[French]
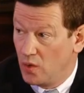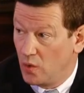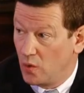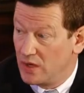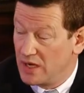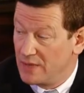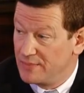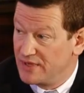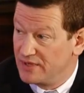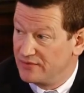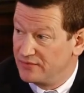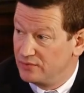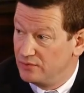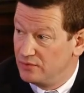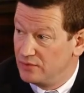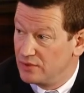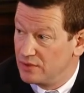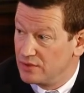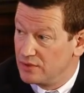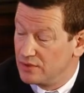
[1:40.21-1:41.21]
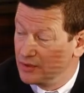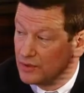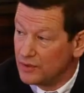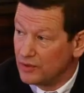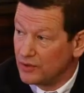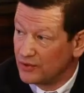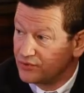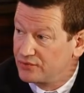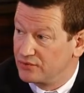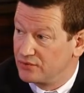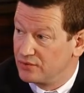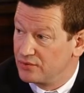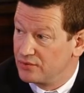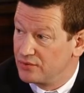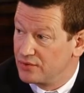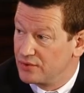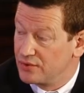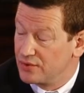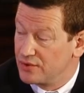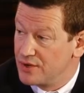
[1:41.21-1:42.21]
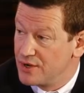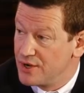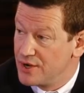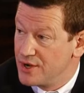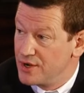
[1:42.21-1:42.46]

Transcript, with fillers: On l'a bien vu euh, lorsque euh,